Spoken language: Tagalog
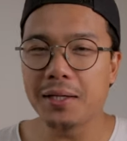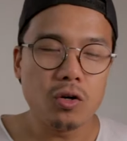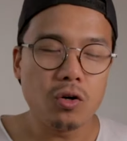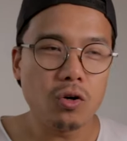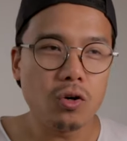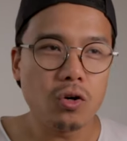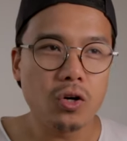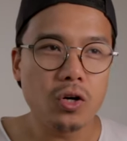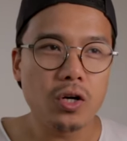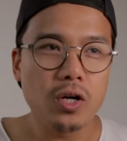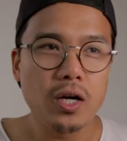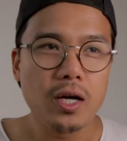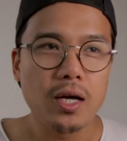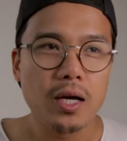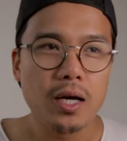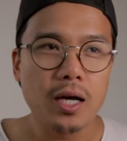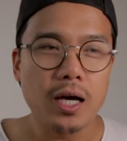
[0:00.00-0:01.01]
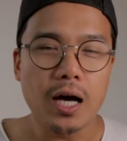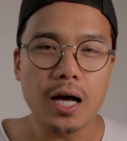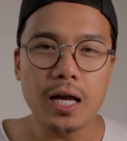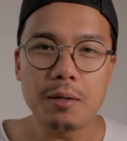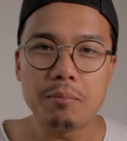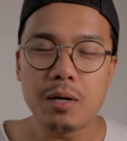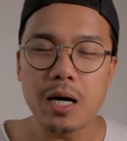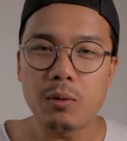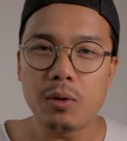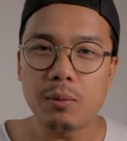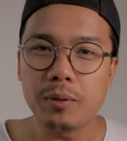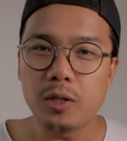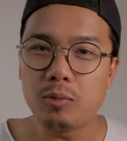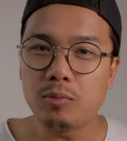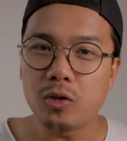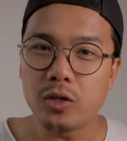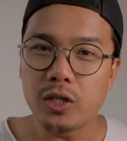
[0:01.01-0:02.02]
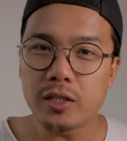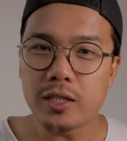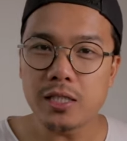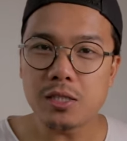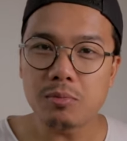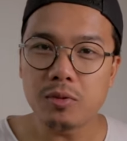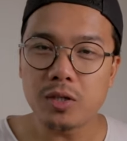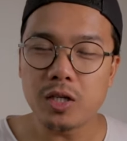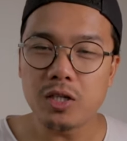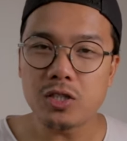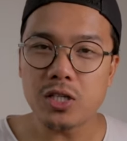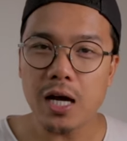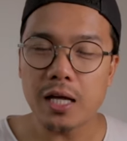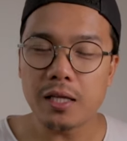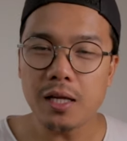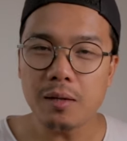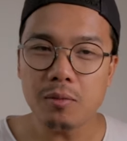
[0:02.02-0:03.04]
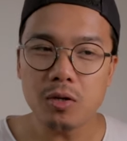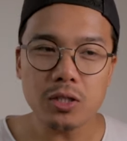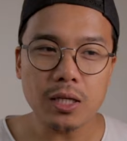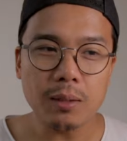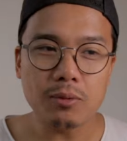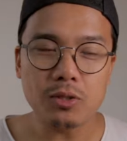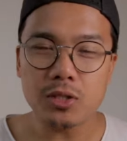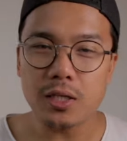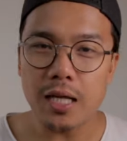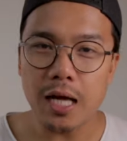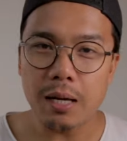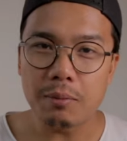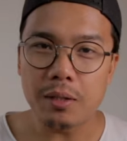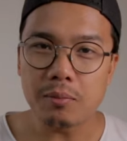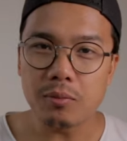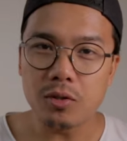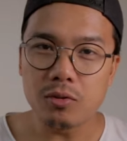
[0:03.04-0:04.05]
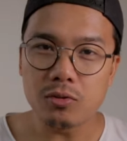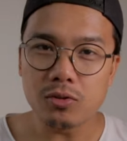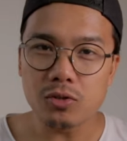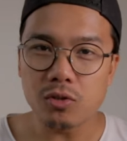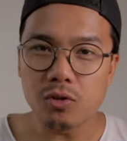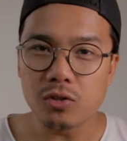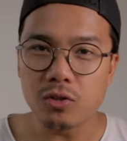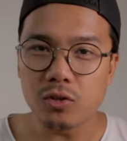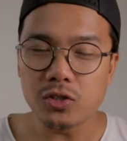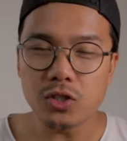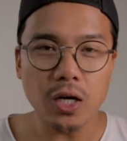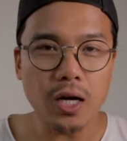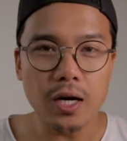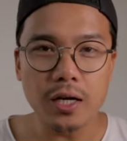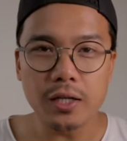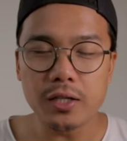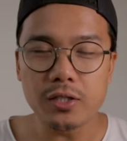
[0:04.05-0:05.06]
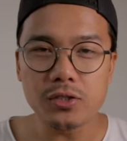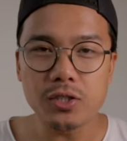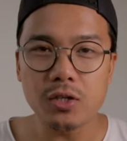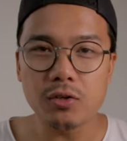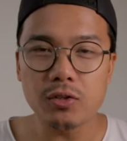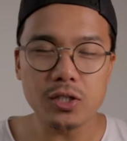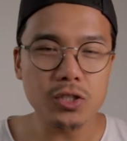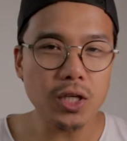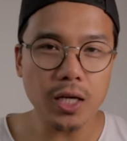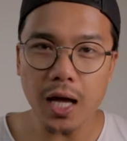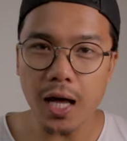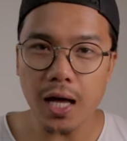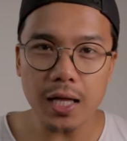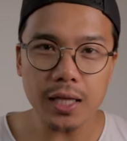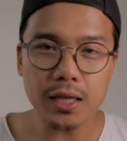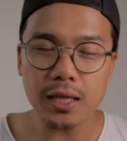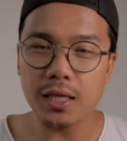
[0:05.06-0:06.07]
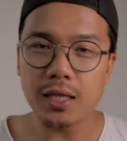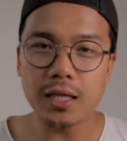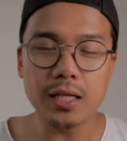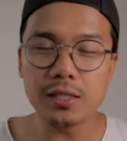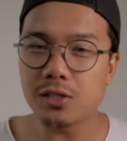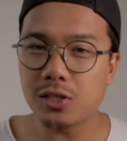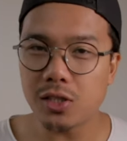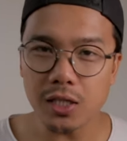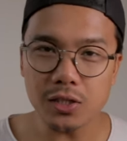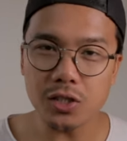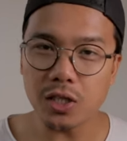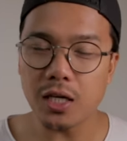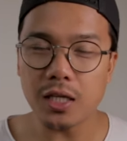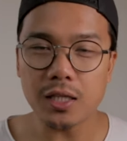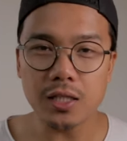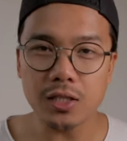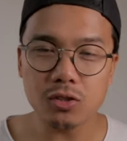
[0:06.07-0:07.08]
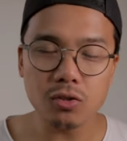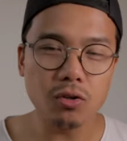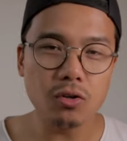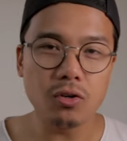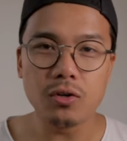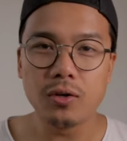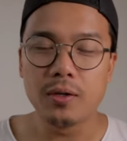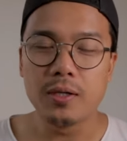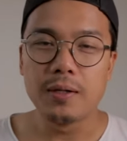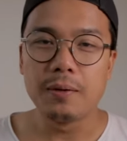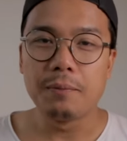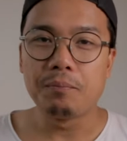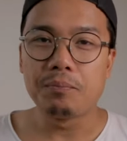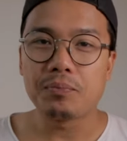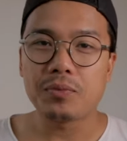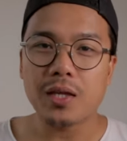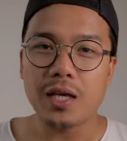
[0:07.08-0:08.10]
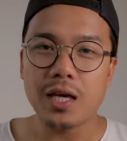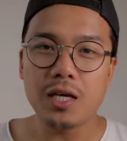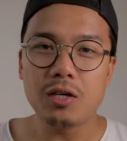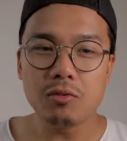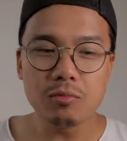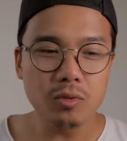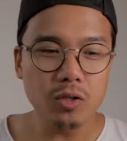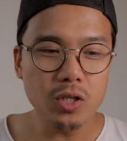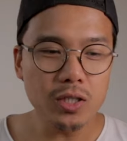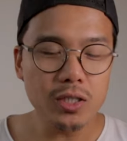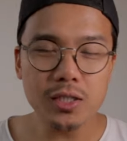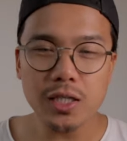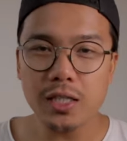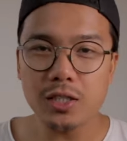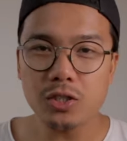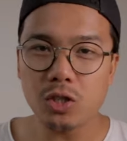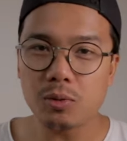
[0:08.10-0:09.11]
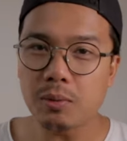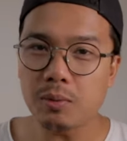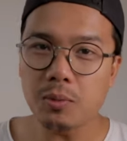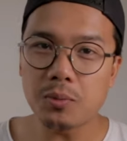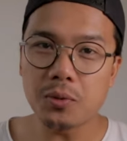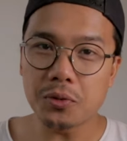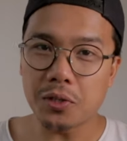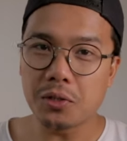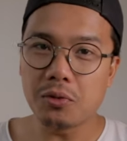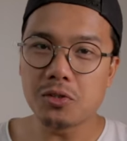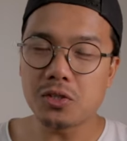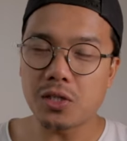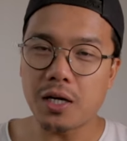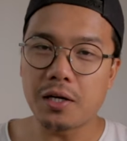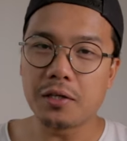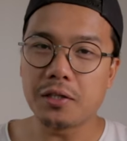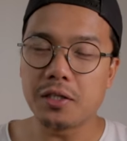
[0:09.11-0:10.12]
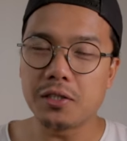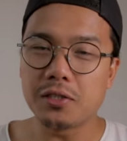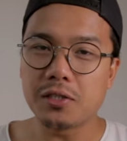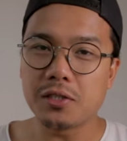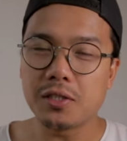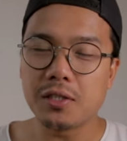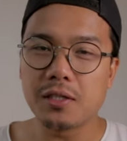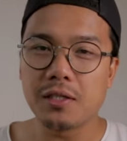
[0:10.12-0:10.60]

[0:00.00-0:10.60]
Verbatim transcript: or halimbawa minomonetize mo na yung channel mo tapos ginamit mo yung song ng isang artist na yun na sikat let's say sikat na song eh yung monetization mapupunta doon sa artist